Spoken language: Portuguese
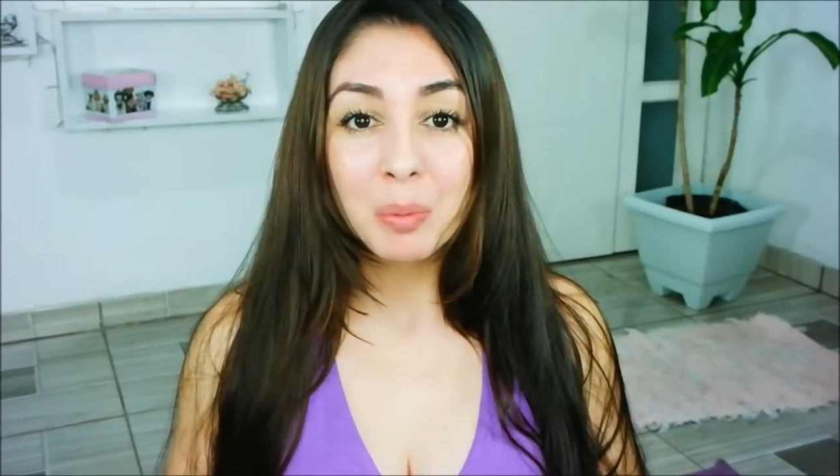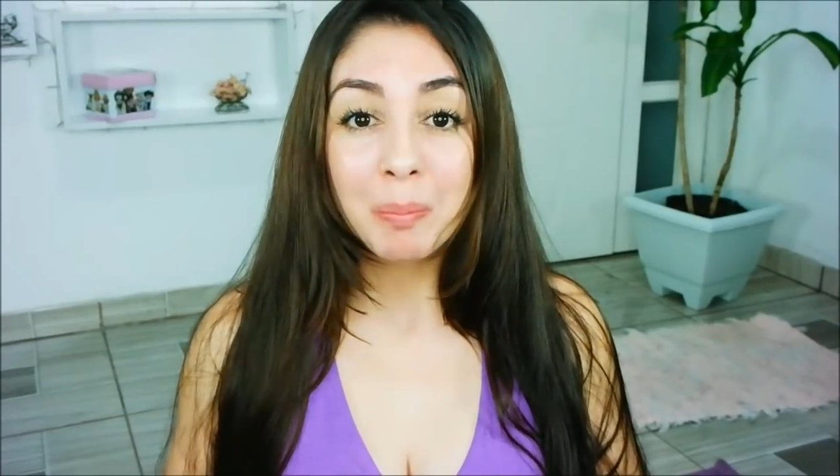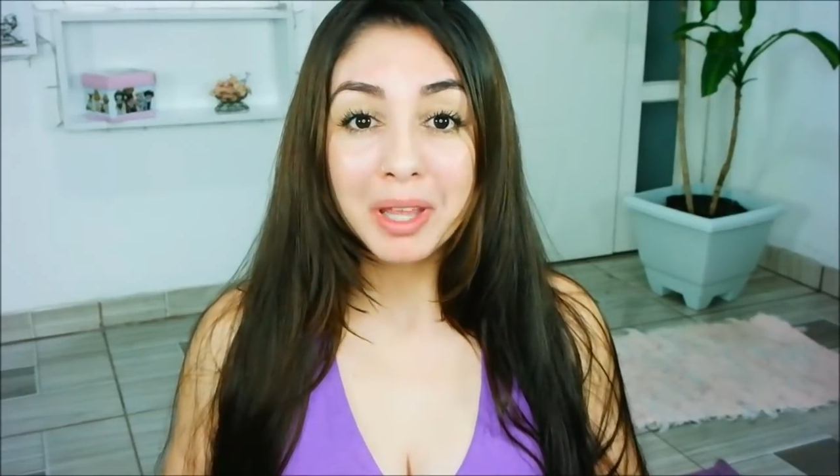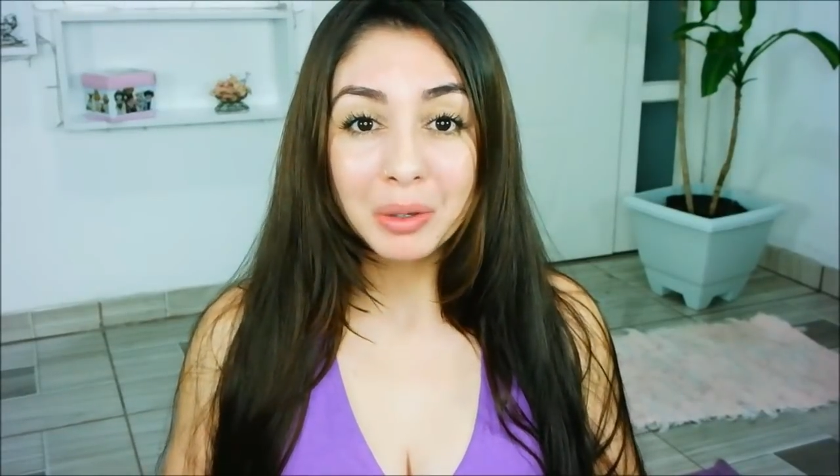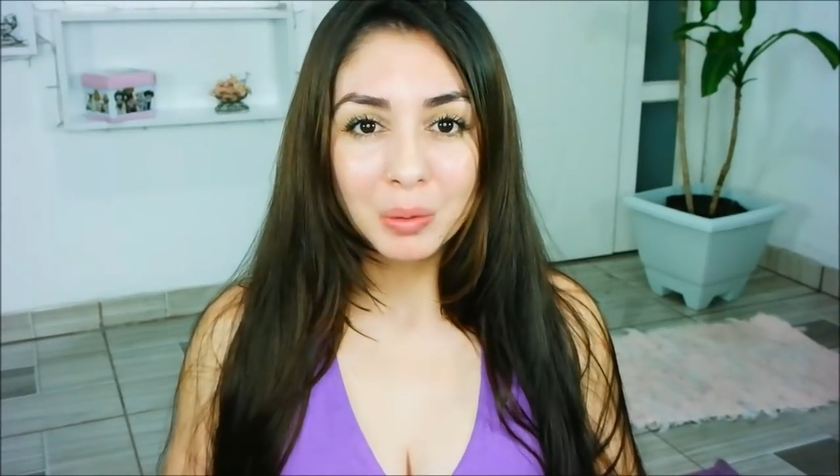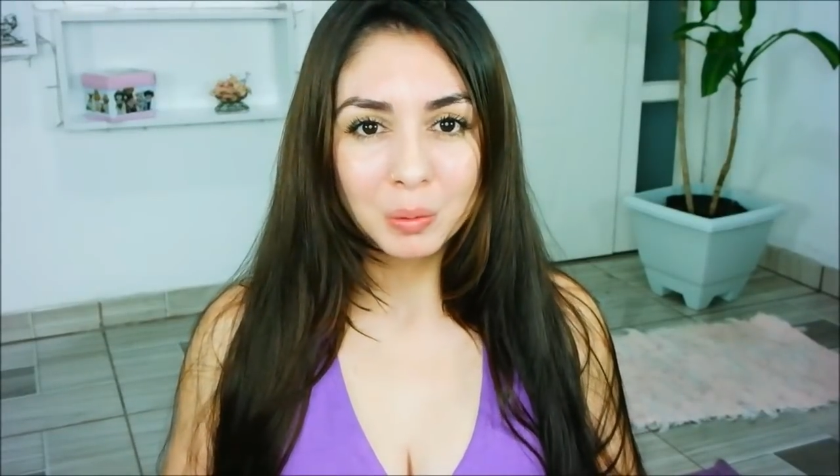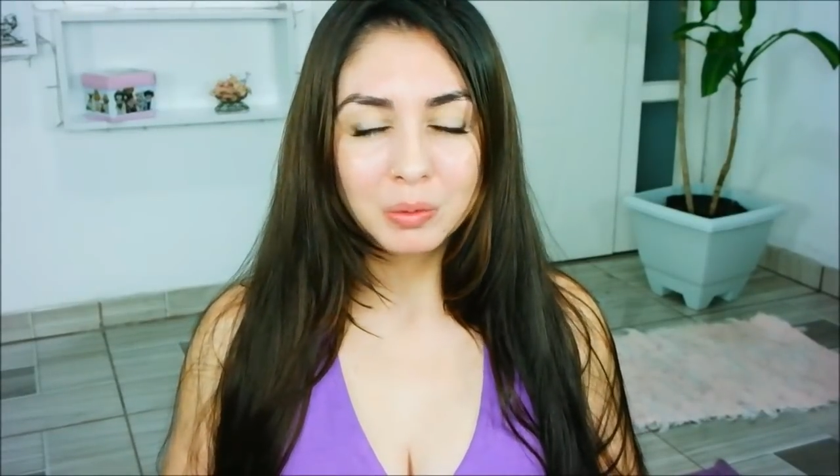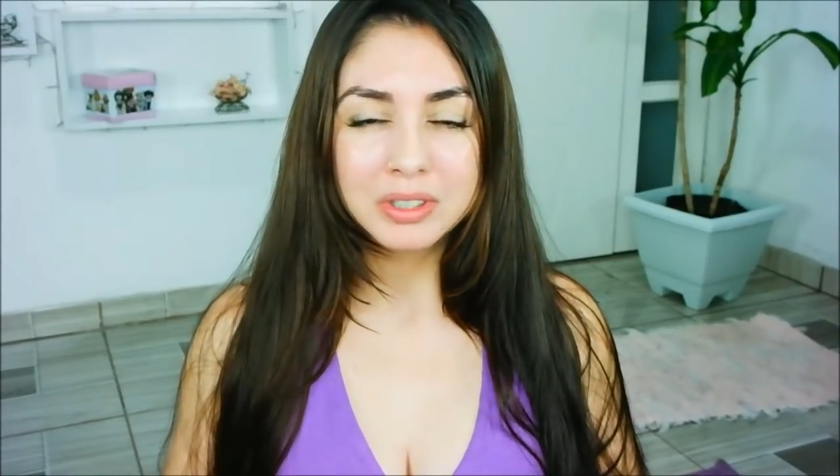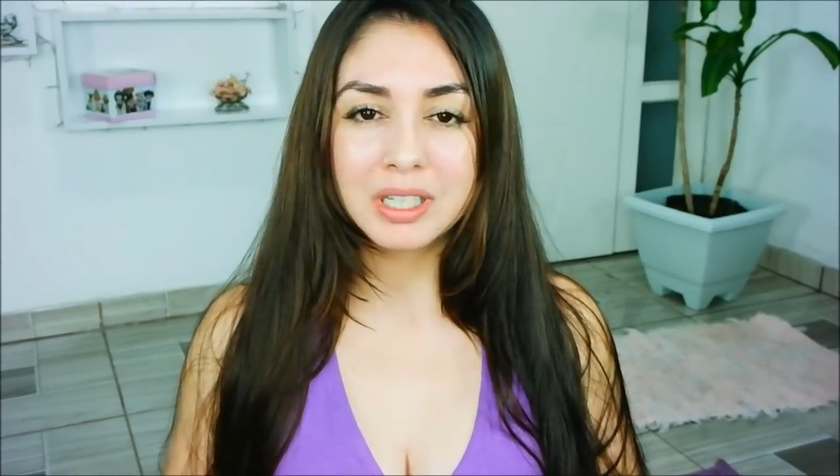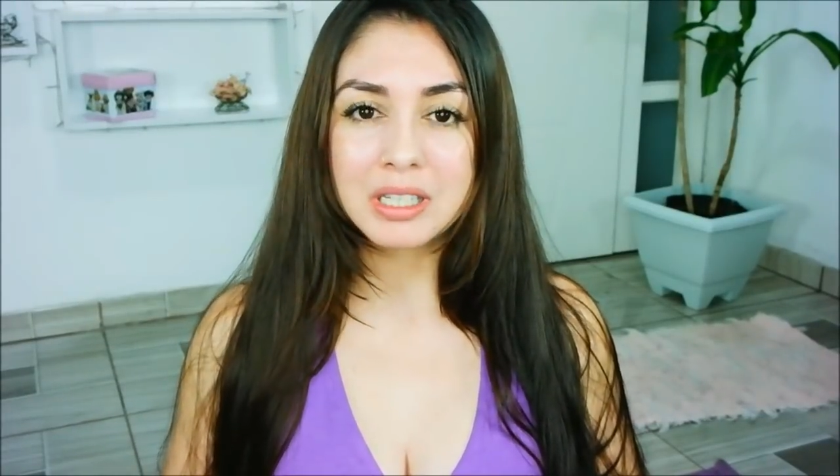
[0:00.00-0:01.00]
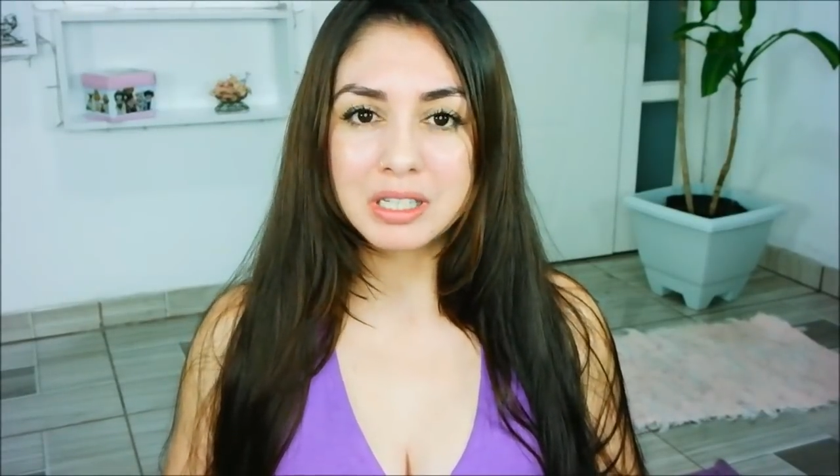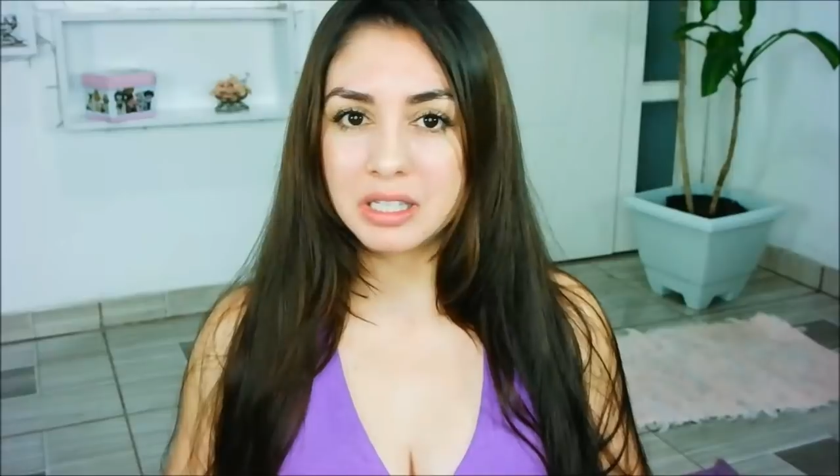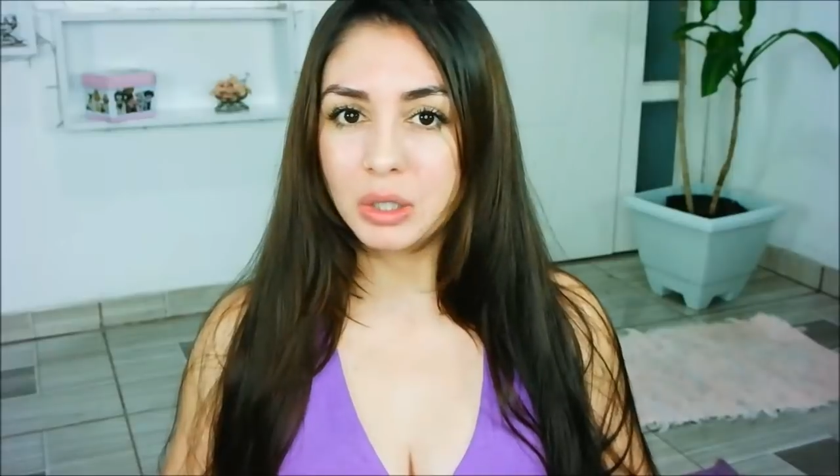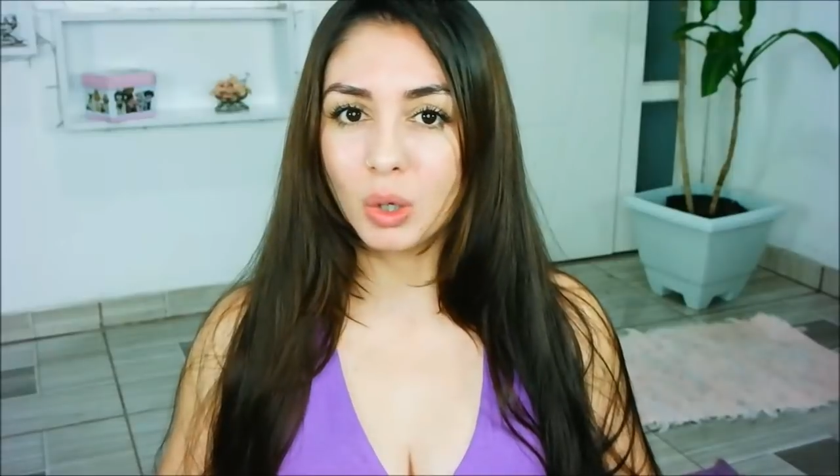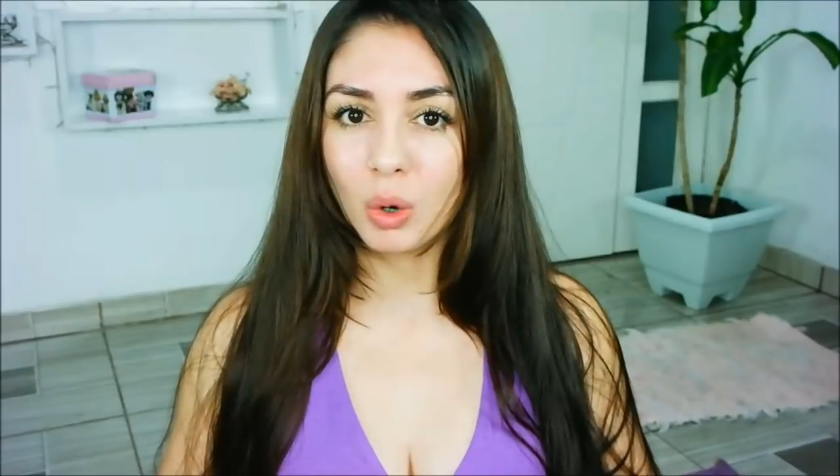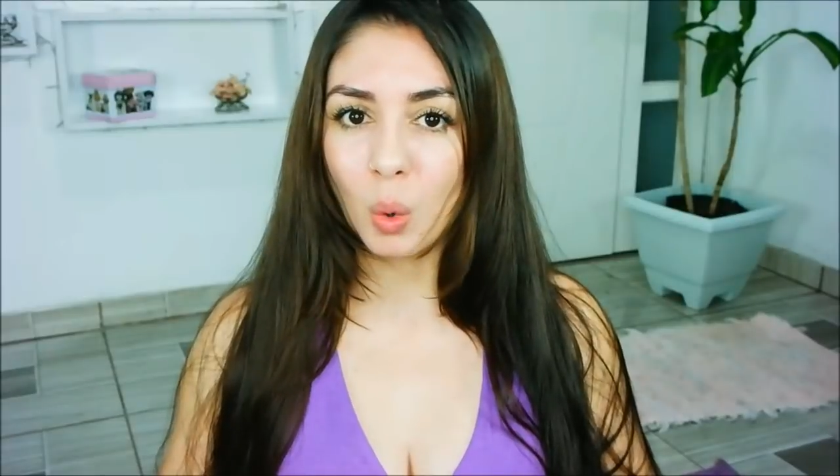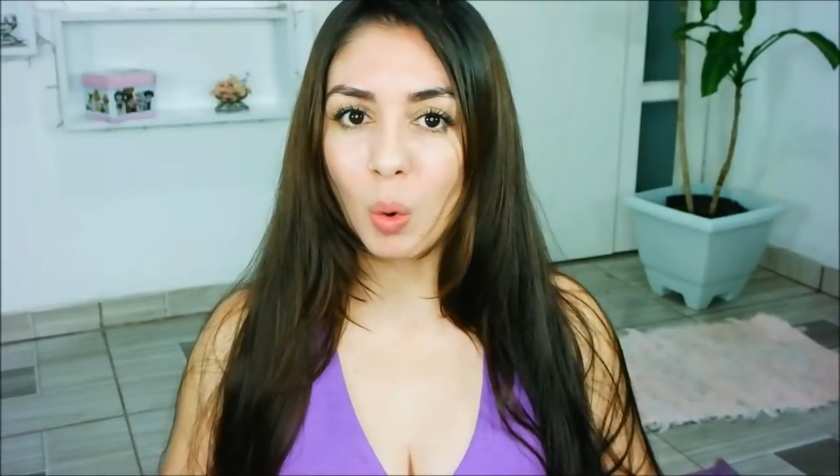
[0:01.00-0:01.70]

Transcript: perguntas assim, ó,